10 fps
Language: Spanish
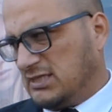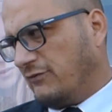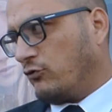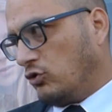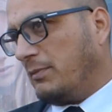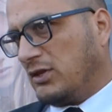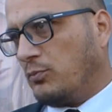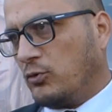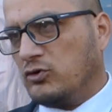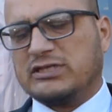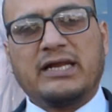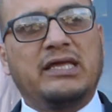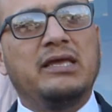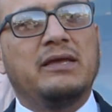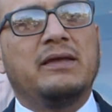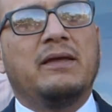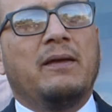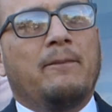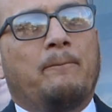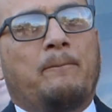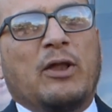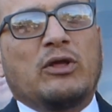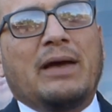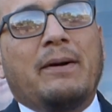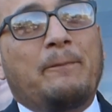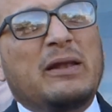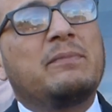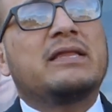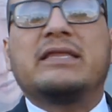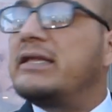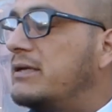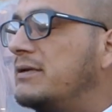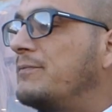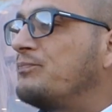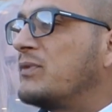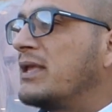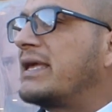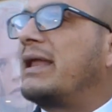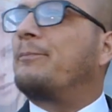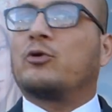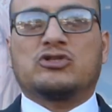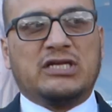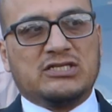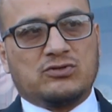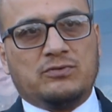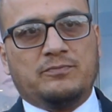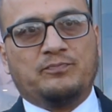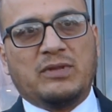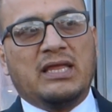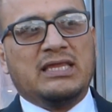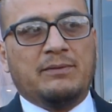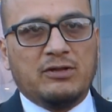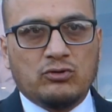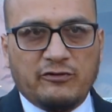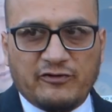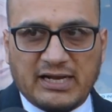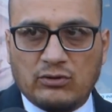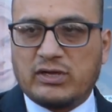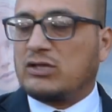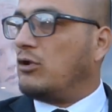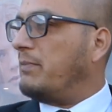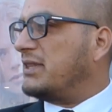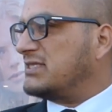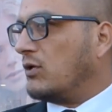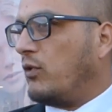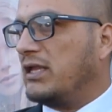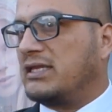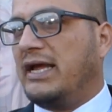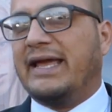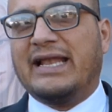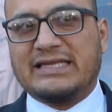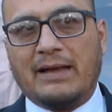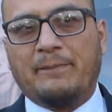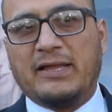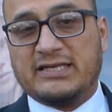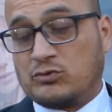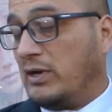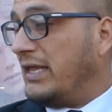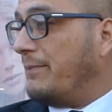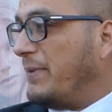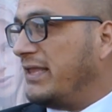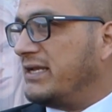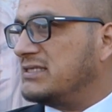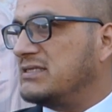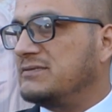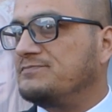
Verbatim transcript: Desafortunadamente no pudieron estar aquí, pero ya va a permitir que el proceso de Víctor y Fernando, que actualmente se encuentra en la etapa de escuela de padres,